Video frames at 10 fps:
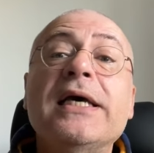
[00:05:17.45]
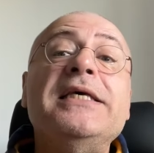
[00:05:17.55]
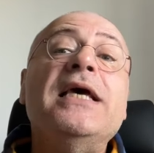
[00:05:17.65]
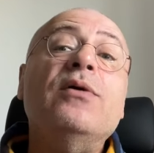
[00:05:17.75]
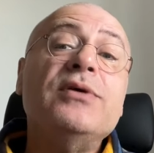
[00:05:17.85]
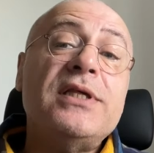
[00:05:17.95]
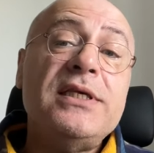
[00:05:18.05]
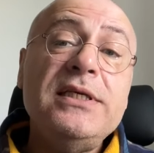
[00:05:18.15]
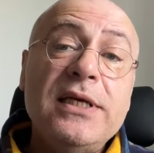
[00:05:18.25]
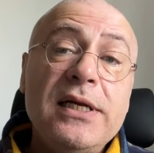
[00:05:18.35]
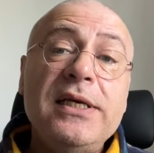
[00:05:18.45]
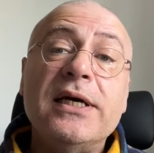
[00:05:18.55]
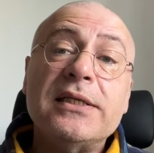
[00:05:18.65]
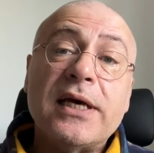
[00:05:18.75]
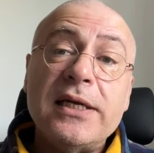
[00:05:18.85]
il y a aussi des
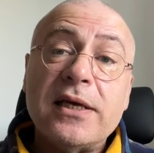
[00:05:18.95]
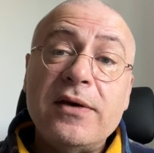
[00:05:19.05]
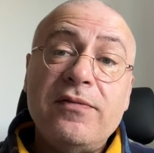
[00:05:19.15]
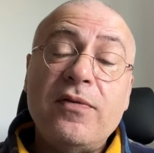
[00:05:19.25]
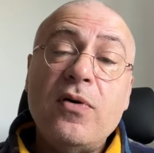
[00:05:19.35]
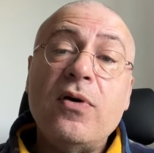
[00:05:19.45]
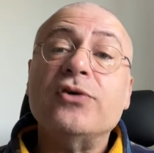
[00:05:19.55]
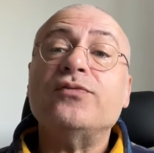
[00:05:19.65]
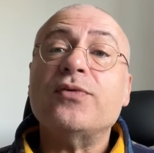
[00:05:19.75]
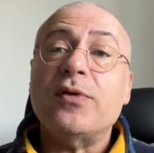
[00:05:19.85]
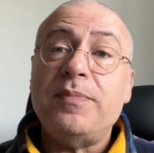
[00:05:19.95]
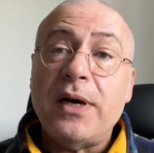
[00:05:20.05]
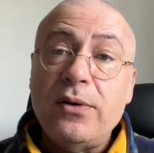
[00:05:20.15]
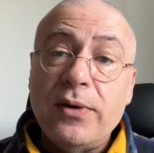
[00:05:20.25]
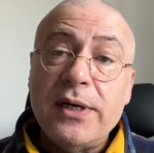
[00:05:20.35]
liens très très forts, je vous en
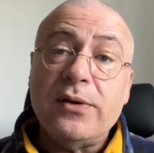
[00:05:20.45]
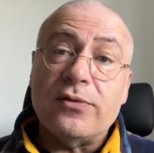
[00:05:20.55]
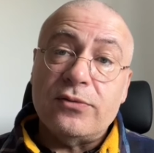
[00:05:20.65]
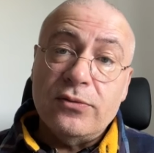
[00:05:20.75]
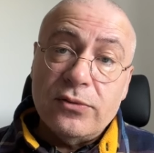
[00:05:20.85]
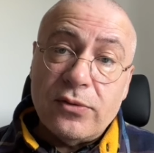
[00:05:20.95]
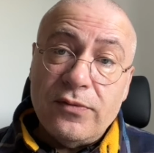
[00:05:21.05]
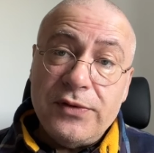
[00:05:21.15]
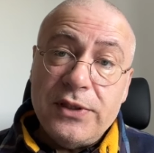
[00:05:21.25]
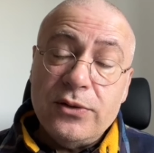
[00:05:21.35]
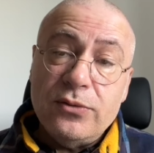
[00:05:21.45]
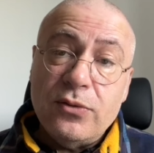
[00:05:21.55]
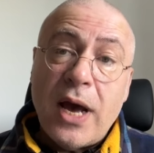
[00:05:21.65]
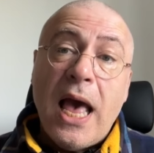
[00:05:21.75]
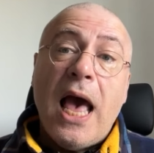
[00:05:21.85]
parlerai dans une autre
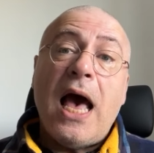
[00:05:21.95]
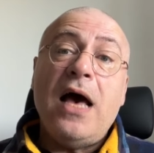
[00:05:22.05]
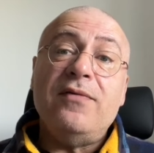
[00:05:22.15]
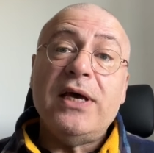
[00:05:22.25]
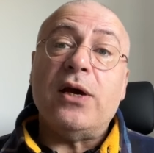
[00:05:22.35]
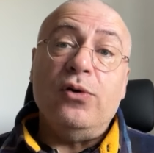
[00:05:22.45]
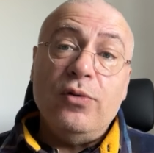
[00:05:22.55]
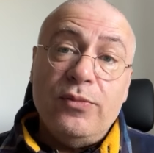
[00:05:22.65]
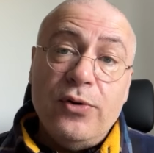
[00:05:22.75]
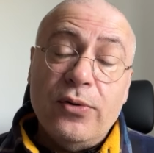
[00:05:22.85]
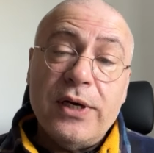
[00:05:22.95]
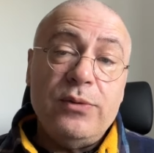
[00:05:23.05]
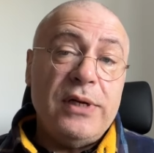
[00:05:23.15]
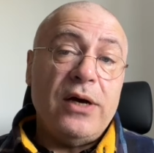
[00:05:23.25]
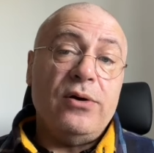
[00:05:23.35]
vidéo avec l'aube dorée
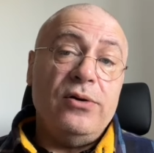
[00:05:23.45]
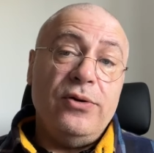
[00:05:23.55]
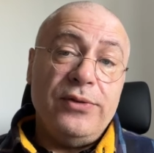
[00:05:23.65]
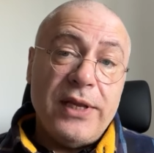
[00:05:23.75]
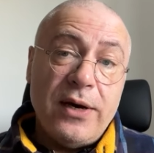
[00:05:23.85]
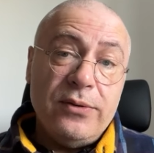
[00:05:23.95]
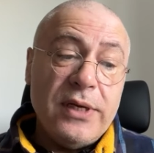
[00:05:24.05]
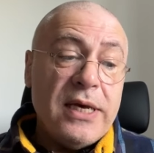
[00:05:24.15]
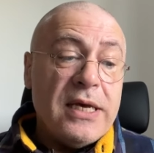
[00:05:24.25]
ou la Golden Dawn,